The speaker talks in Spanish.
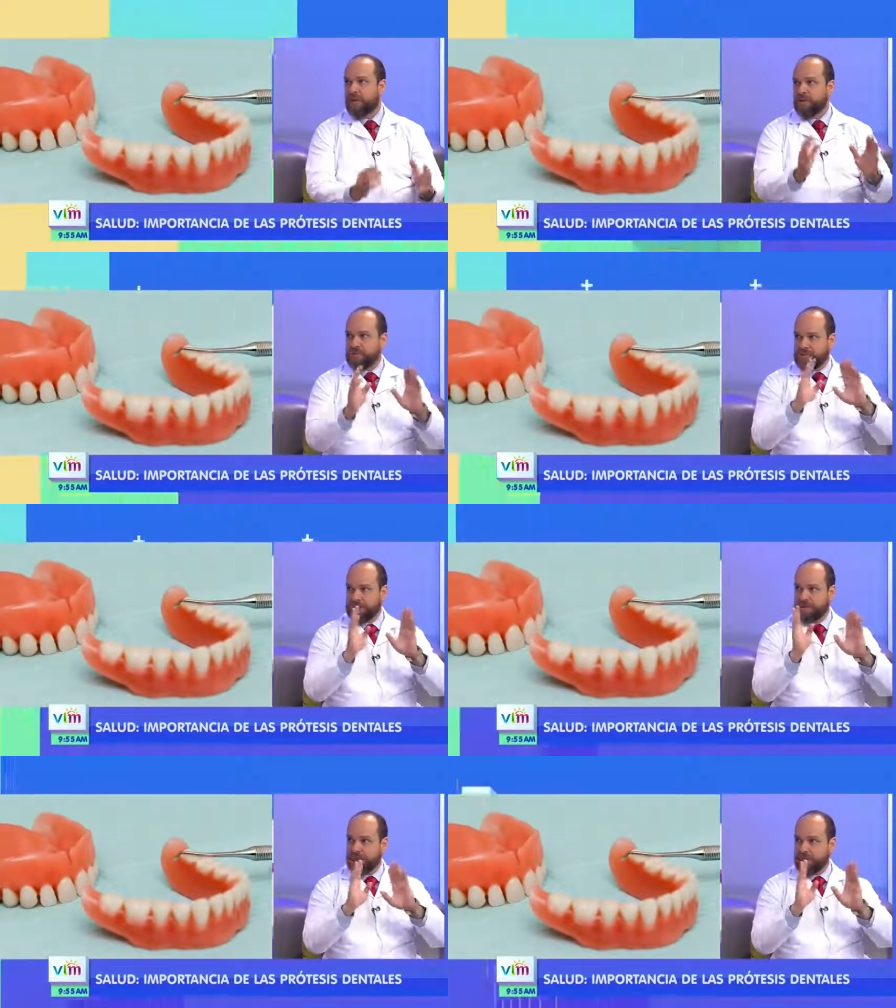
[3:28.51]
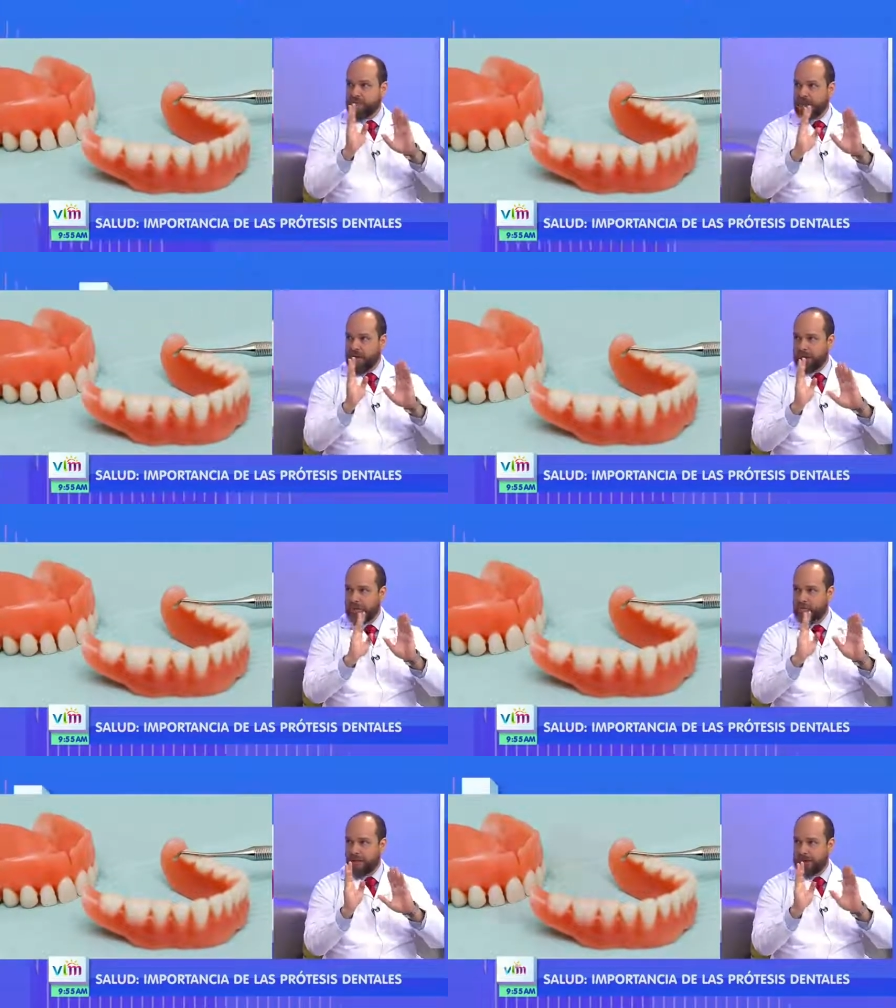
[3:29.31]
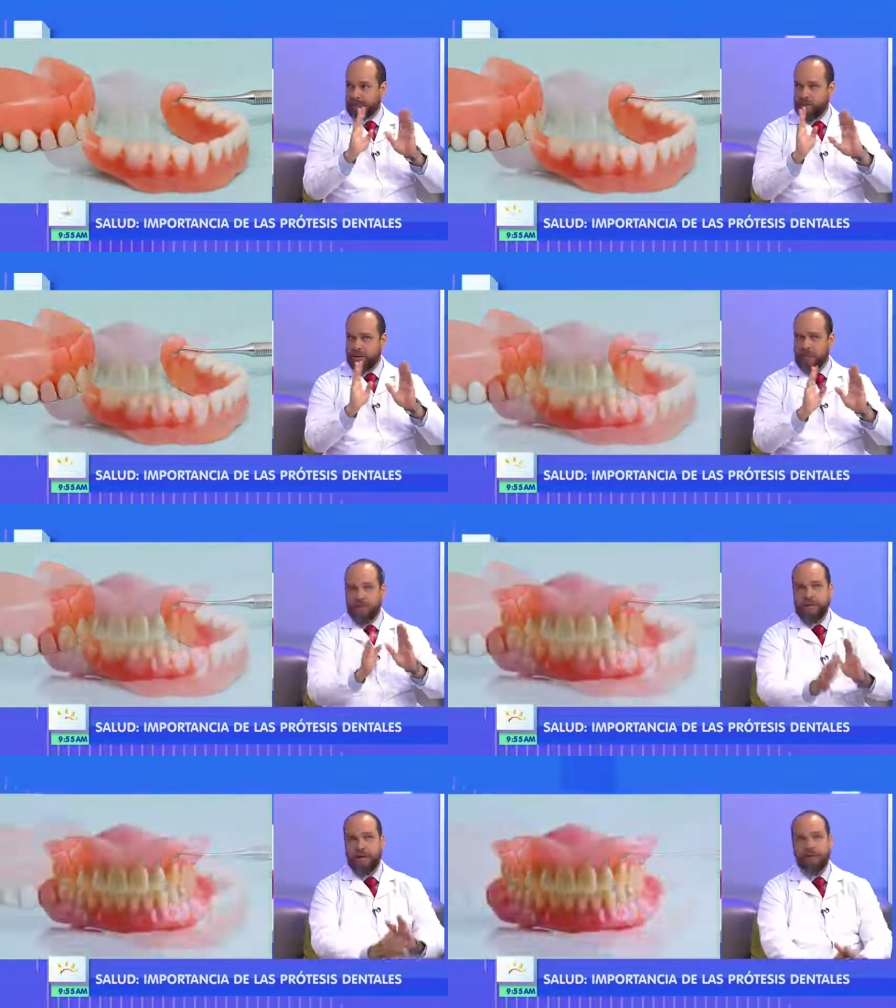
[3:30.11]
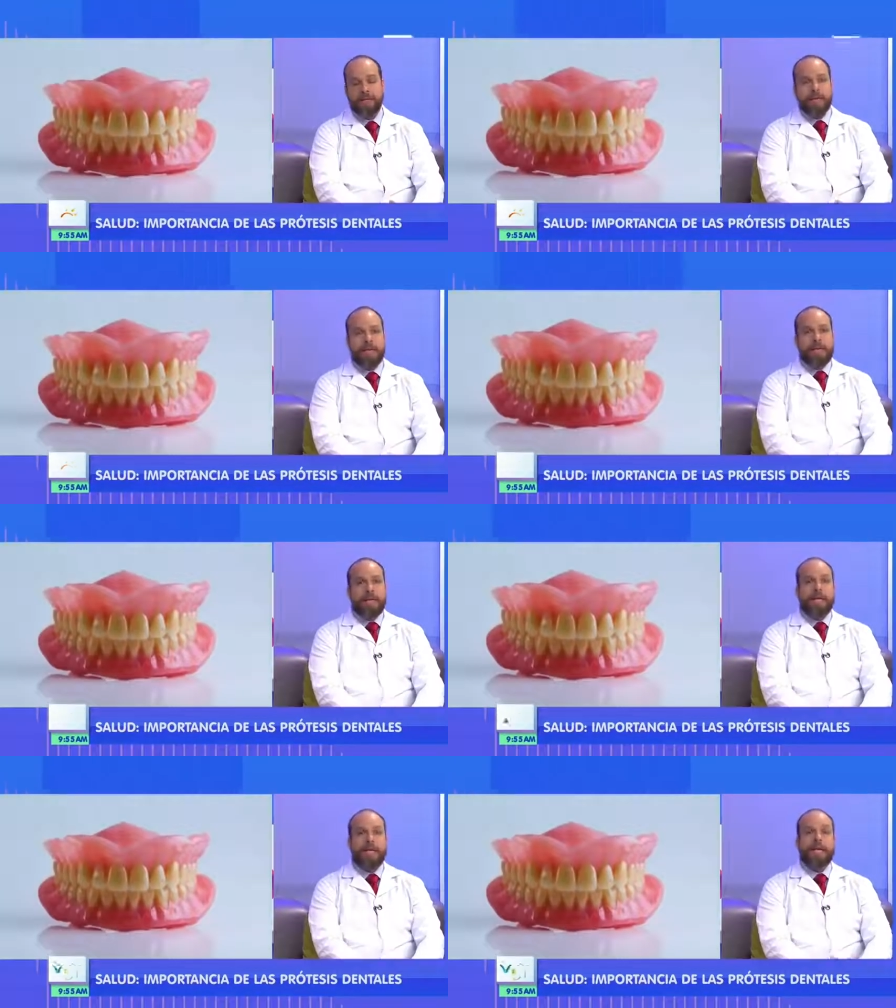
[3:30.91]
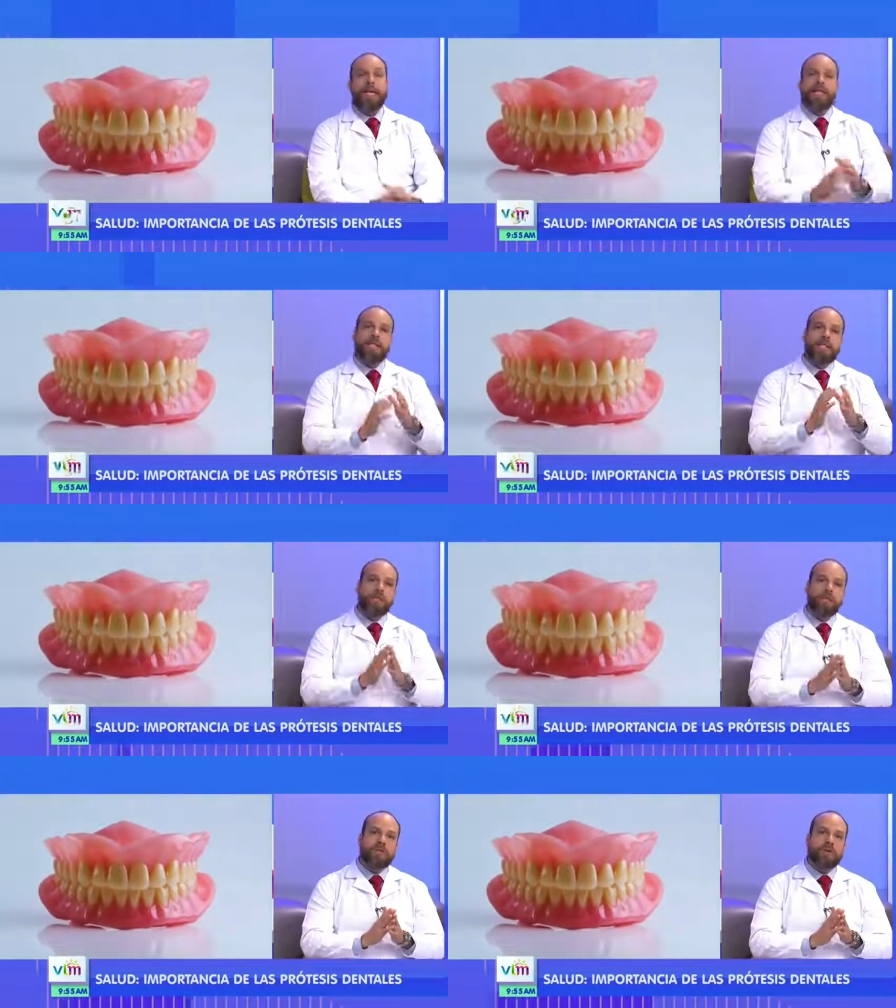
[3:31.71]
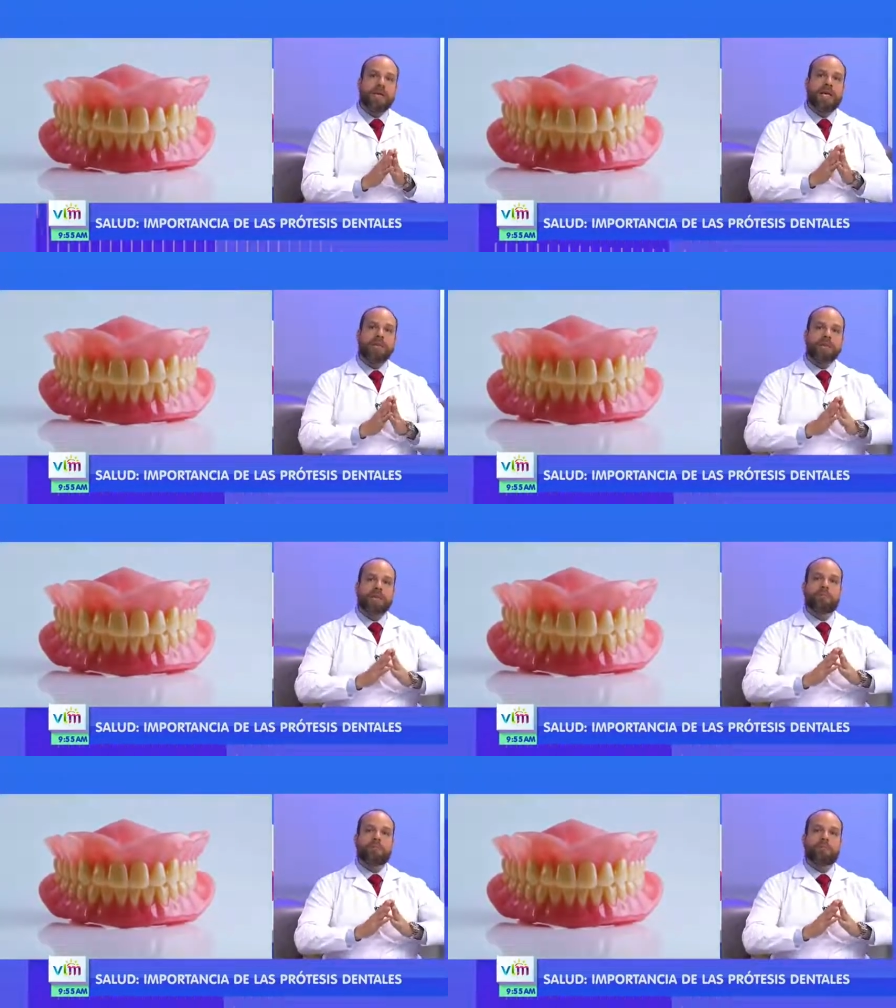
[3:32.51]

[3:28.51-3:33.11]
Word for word: y los dientes se ponen flojitos, ¿verdad? Se ponen móviles. Eh, en esas situaciones ahí sí,